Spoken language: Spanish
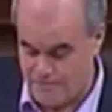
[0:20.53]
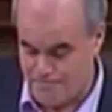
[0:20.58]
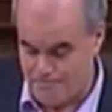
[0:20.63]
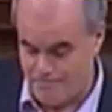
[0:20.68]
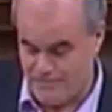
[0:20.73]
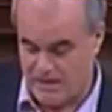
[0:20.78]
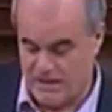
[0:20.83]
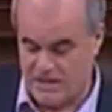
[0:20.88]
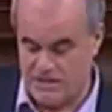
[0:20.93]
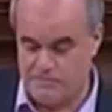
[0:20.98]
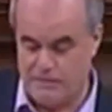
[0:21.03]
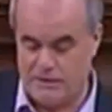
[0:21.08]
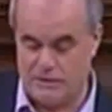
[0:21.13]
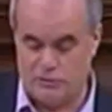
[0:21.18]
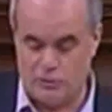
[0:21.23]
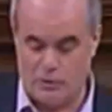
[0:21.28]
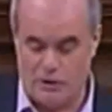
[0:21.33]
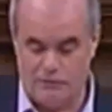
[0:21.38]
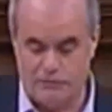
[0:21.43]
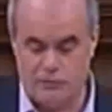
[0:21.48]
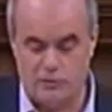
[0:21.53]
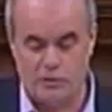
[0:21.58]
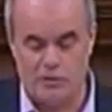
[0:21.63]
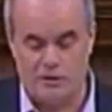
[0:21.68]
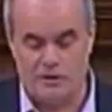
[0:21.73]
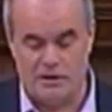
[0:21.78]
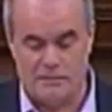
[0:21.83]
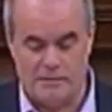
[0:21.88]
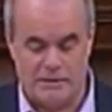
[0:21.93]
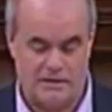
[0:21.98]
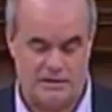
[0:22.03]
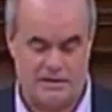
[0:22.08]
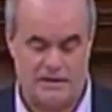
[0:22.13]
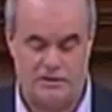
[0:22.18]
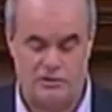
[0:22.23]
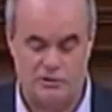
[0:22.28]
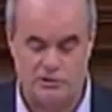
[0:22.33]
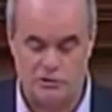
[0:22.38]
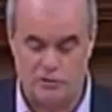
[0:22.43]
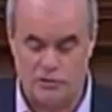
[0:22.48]
Miren, respecto al fondo del
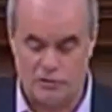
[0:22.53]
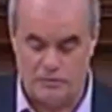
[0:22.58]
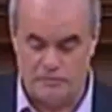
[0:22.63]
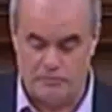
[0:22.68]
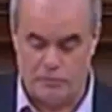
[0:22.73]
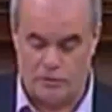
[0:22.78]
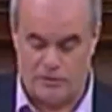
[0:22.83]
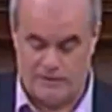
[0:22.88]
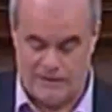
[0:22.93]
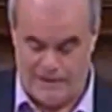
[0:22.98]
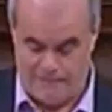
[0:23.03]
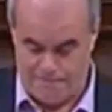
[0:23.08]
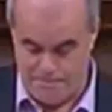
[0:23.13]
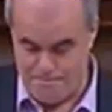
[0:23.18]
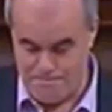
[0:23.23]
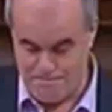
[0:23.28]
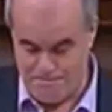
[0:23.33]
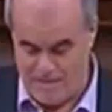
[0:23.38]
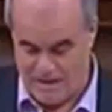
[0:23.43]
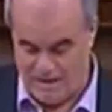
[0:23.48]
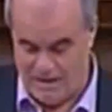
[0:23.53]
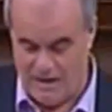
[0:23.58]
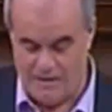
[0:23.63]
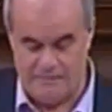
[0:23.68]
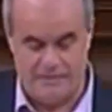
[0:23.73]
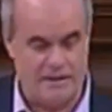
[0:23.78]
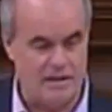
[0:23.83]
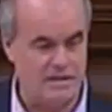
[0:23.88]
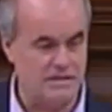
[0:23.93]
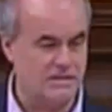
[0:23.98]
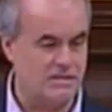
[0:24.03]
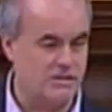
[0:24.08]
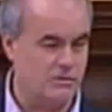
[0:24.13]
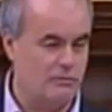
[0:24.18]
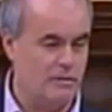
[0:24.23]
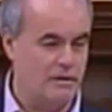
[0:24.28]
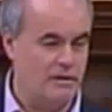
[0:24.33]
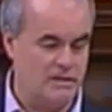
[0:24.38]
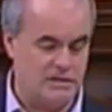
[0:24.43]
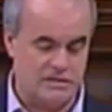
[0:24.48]
debate, que creo que es lo que importa, la
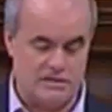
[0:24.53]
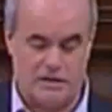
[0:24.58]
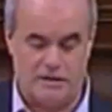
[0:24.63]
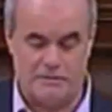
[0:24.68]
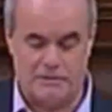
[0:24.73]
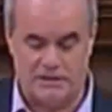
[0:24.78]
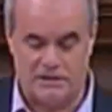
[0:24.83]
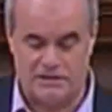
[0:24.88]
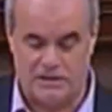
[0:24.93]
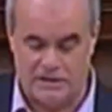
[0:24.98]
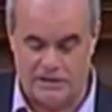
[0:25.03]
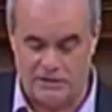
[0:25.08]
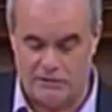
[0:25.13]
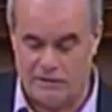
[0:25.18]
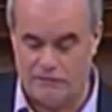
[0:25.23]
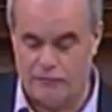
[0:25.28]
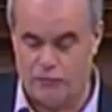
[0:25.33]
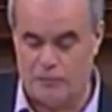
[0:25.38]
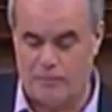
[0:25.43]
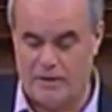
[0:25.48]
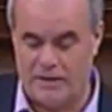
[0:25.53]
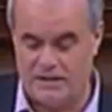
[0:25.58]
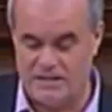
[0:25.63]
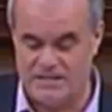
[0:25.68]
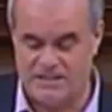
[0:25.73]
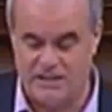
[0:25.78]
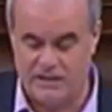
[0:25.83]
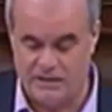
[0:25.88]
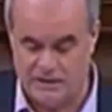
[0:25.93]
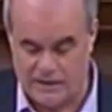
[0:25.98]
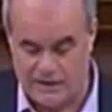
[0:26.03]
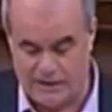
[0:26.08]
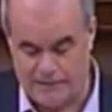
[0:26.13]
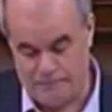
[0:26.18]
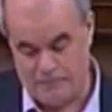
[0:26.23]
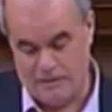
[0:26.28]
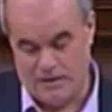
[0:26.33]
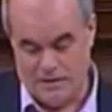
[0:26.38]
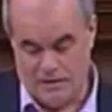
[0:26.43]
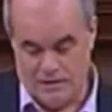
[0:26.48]
verdad es que seguramente este debate tendría una forma
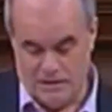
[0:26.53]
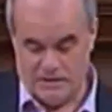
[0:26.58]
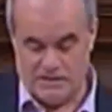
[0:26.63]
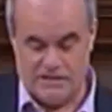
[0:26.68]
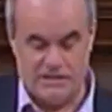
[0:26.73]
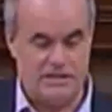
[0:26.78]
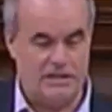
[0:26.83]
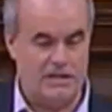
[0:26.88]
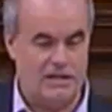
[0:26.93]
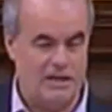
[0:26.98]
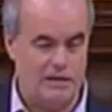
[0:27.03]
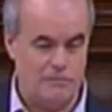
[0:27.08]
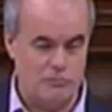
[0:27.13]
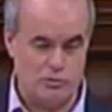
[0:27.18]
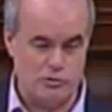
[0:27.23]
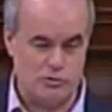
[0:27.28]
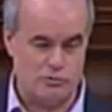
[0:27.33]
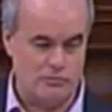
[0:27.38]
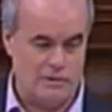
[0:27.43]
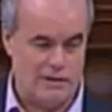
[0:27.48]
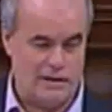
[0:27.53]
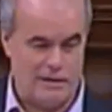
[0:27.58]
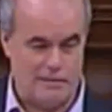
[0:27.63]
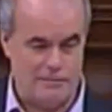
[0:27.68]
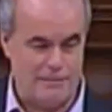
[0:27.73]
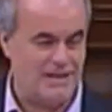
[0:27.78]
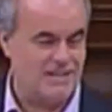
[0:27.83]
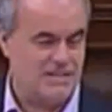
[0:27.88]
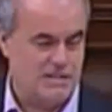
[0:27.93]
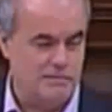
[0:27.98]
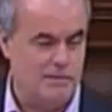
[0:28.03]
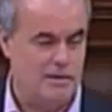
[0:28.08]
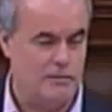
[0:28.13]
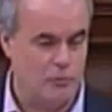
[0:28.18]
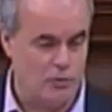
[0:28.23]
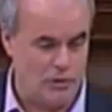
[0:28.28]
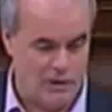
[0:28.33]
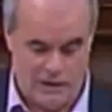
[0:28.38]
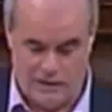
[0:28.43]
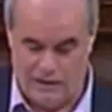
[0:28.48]
distinta si siguiéramos una
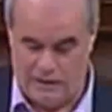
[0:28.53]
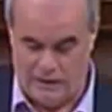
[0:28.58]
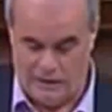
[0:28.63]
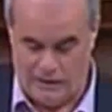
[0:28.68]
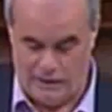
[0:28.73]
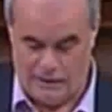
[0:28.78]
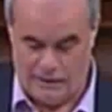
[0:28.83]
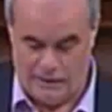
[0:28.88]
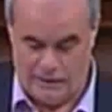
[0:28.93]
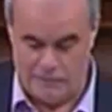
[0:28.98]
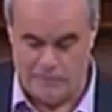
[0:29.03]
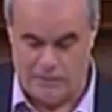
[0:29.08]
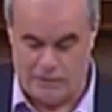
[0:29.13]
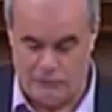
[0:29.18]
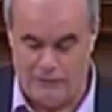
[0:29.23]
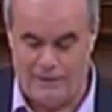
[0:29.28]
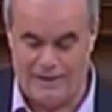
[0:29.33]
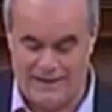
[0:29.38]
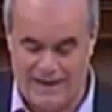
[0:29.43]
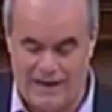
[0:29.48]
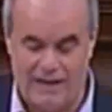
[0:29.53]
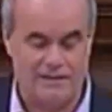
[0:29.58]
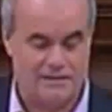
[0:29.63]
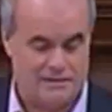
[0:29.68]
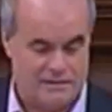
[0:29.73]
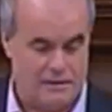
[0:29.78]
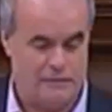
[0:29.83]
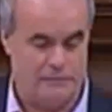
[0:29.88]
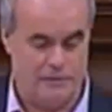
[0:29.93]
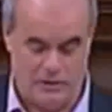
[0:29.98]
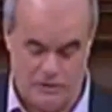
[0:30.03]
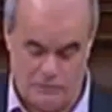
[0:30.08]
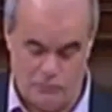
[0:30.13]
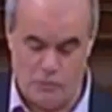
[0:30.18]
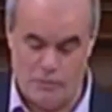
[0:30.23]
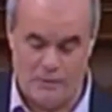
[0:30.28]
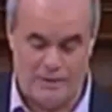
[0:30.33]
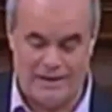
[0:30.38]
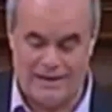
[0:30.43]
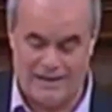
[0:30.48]
máxima moral de Immanuel Kant, que
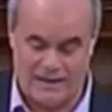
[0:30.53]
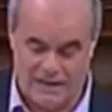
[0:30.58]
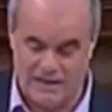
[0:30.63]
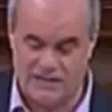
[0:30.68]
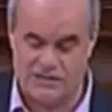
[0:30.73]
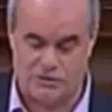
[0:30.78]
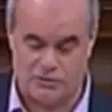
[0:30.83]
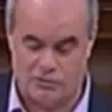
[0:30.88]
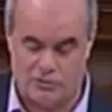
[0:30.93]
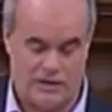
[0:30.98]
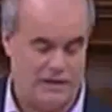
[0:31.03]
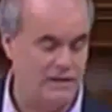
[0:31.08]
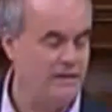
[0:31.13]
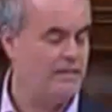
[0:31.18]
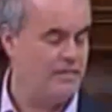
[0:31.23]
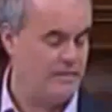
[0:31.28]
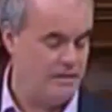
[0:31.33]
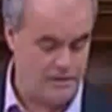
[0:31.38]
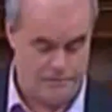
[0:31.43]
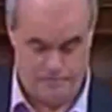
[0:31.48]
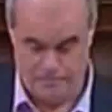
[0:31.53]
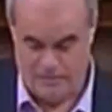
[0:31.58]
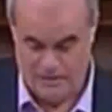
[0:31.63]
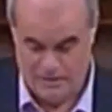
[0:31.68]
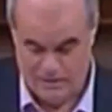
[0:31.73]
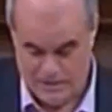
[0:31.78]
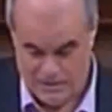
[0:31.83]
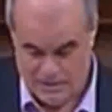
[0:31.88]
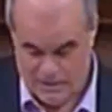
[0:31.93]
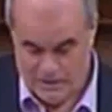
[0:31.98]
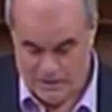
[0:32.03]
viene muy bien al caso, que dice